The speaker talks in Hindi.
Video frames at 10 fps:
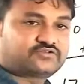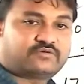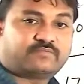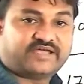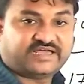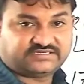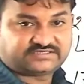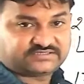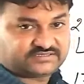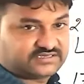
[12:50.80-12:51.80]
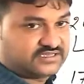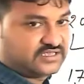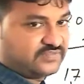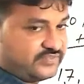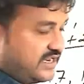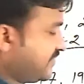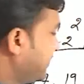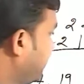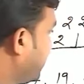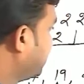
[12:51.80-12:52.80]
आएगा दोस्तों बयालीस त्रेपन